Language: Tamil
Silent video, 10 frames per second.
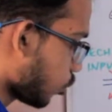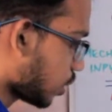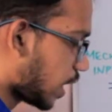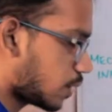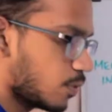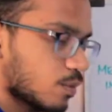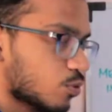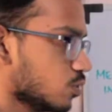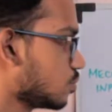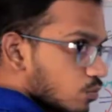மோட்டர் ஆக்ட் பண்ண
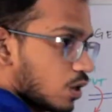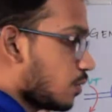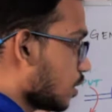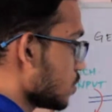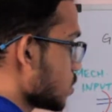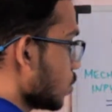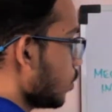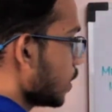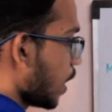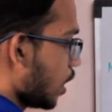போகுது முக்கியமான
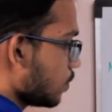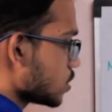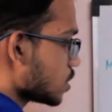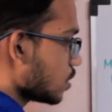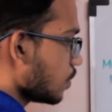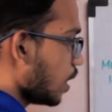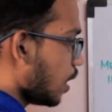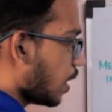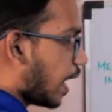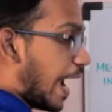விஷயம் இந்த ரெண்டு மிஷினுமே
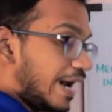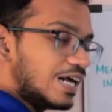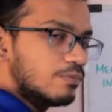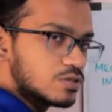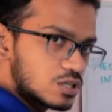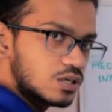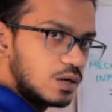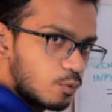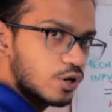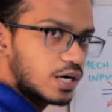ஐடியல் மிஷின்
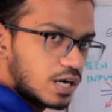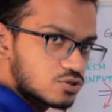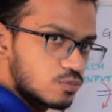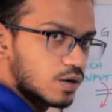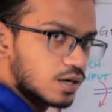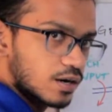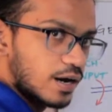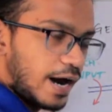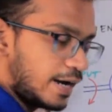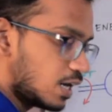இப்போதைக்கு நான் அசியூம்
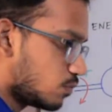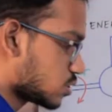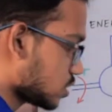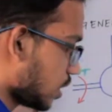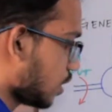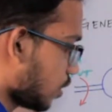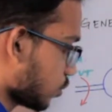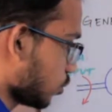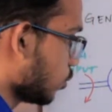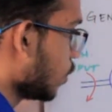பண்ணிக்கிறேன் ஐடியல் மிஷின்னா என்ன
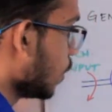அர்த்தம்